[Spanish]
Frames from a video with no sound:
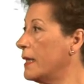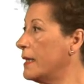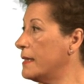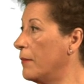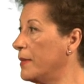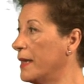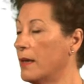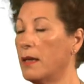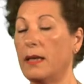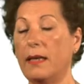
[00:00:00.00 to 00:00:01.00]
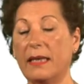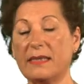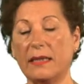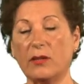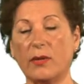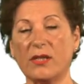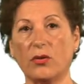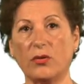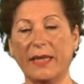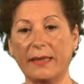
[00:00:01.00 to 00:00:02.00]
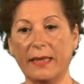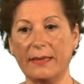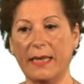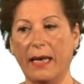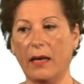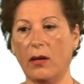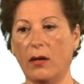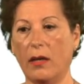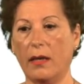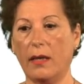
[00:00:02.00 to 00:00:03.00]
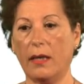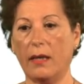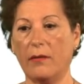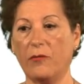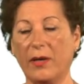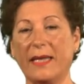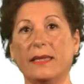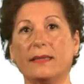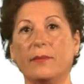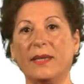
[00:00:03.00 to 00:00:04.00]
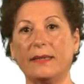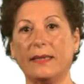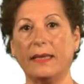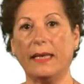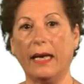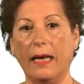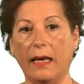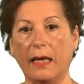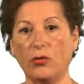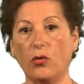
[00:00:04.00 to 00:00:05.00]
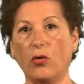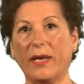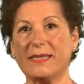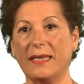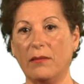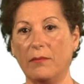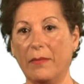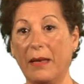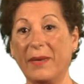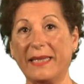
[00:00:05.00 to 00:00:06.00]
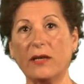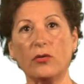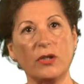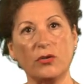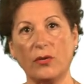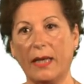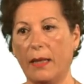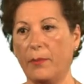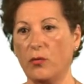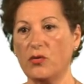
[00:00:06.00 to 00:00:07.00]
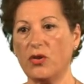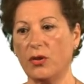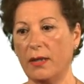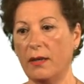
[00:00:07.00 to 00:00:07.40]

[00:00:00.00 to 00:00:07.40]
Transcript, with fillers: Y también eh, la asignatura de zootecnia ya eh, enfocada directamente a, todo lo que es el manejo de todas las producciones,